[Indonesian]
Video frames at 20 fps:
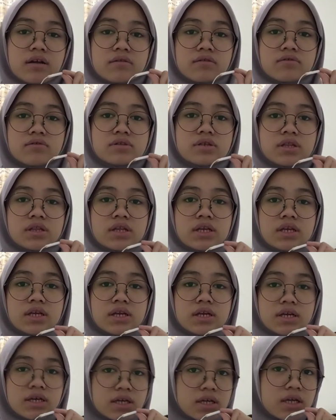itu tuh
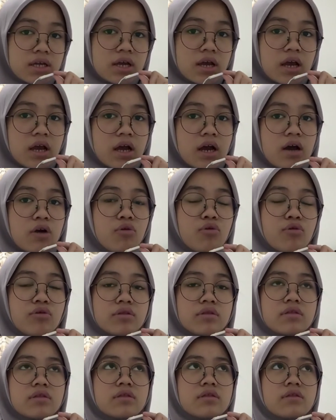setinggi hut
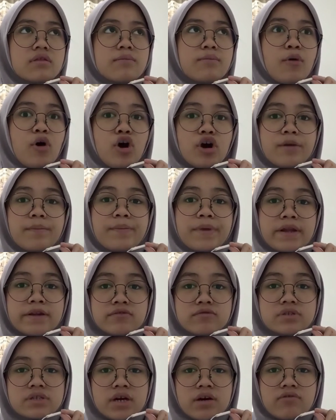pohon
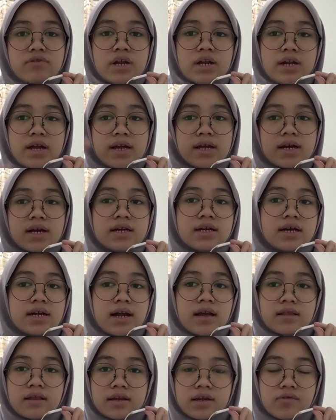pinus yang udah naik ke
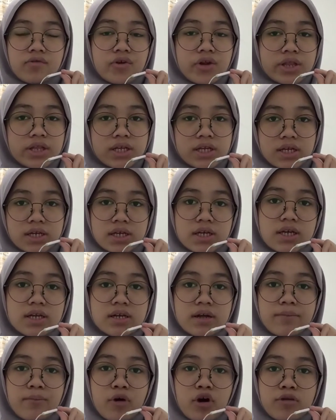daratan yang udah tinggi
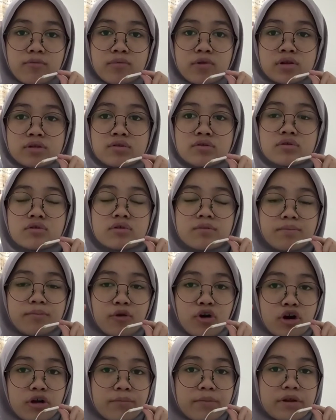dan pohon pinus itu,
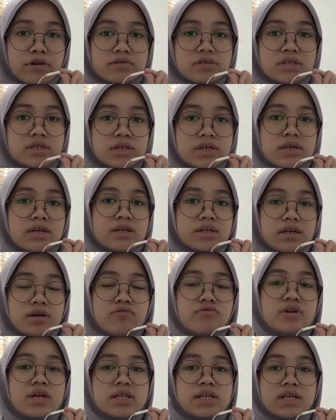pohon pinus sendirinya
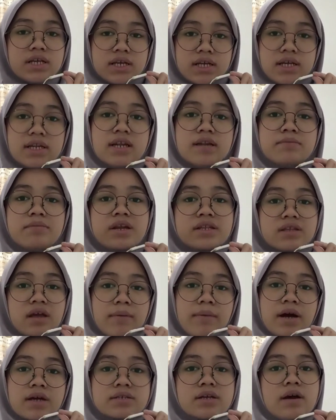udah tinggi dan
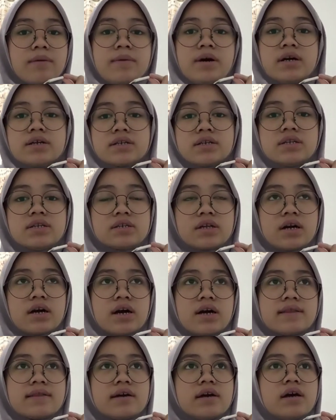bercabang-cabang jadi
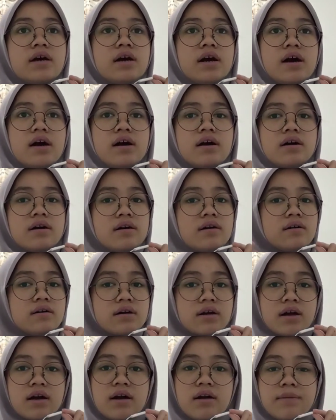sangat
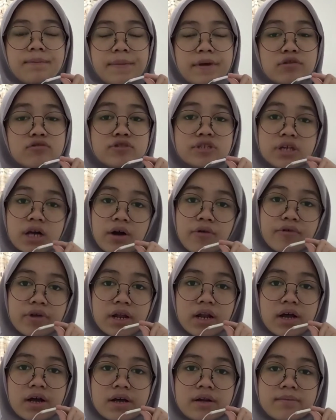gak manusiawi
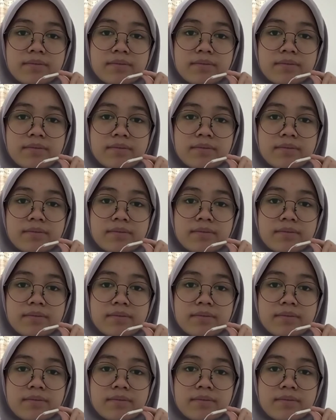lah